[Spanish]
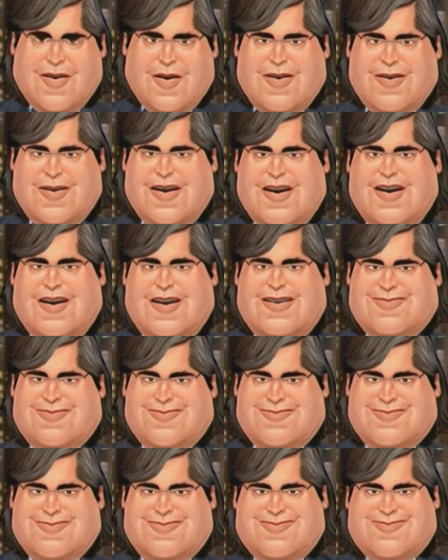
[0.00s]
Muy bien.
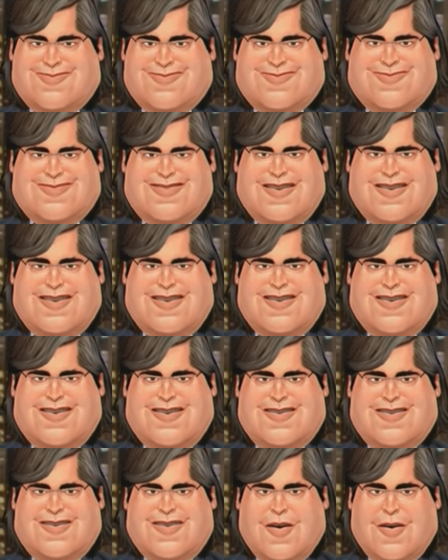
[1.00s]

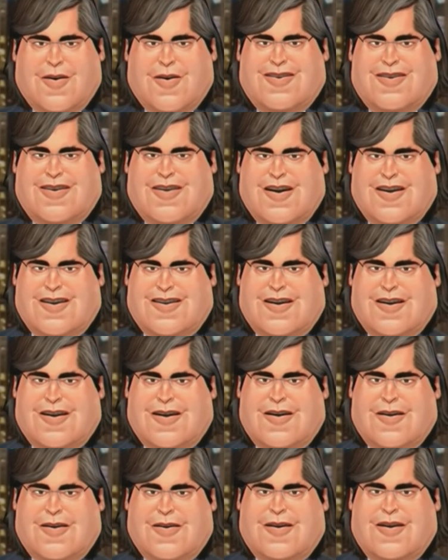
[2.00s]
¿Cómo estás,
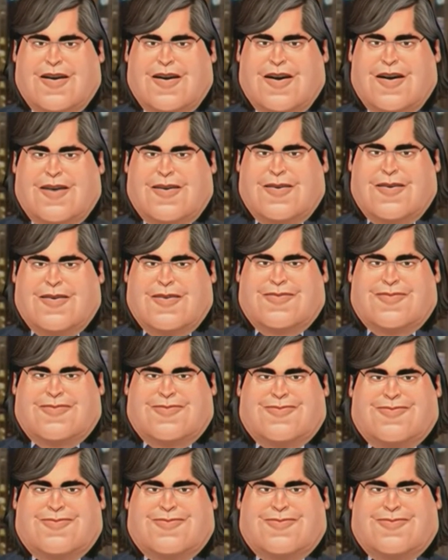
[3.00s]
querido Diego?